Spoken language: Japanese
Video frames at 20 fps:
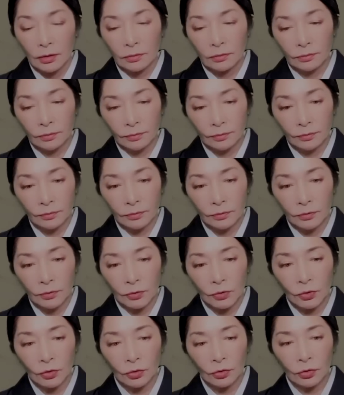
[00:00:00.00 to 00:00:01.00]
う
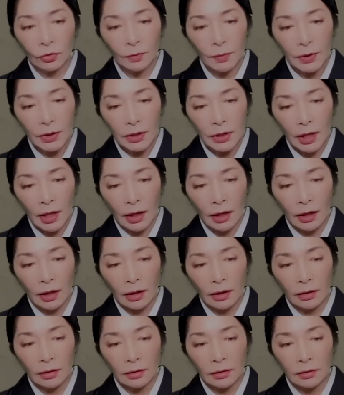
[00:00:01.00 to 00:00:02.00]
ん海
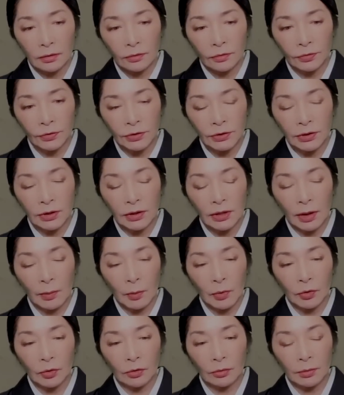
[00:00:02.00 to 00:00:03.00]
で不思議な
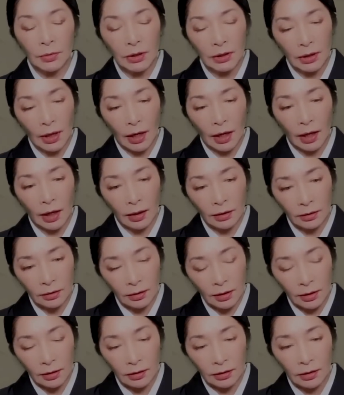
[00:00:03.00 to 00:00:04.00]
ものを見たあっ
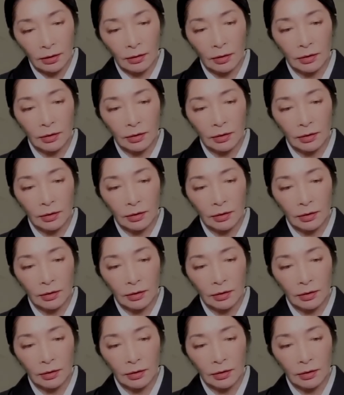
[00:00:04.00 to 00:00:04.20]
たっていう